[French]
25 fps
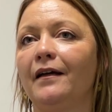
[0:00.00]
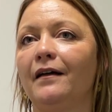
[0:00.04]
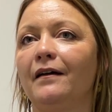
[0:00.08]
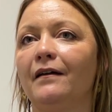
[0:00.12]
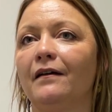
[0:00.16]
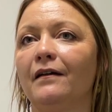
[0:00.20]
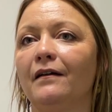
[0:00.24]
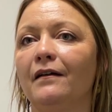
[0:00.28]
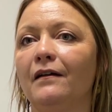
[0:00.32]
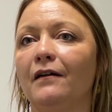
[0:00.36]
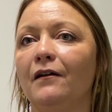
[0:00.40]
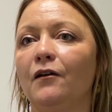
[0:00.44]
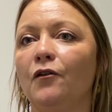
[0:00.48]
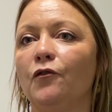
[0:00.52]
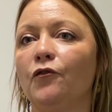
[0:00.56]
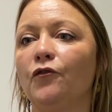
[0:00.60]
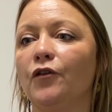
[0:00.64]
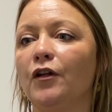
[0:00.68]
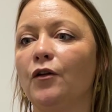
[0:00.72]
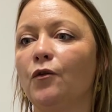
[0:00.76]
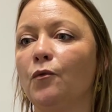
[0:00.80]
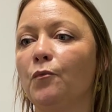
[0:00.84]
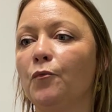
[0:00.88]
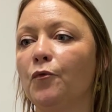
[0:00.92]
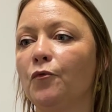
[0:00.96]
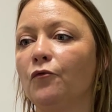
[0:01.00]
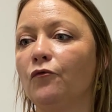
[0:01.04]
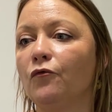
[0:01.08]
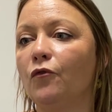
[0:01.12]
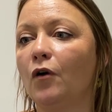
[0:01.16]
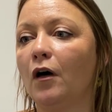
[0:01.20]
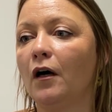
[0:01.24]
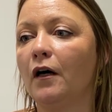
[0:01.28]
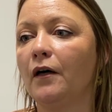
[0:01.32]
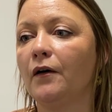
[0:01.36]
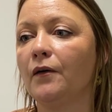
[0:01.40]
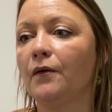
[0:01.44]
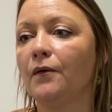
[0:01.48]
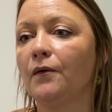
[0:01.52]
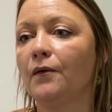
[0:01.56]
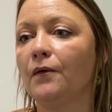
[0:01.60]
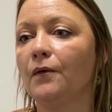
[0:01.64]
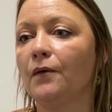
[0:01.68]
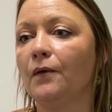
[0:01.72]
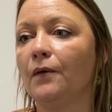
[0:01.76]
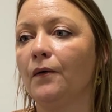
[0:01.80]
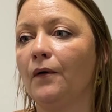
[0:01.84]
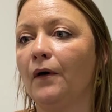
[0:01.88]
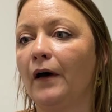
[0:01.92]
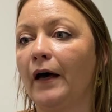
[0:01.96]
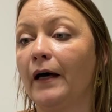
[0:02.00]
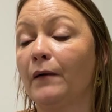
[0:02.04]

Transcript: euh, le fait de pouvoir euh,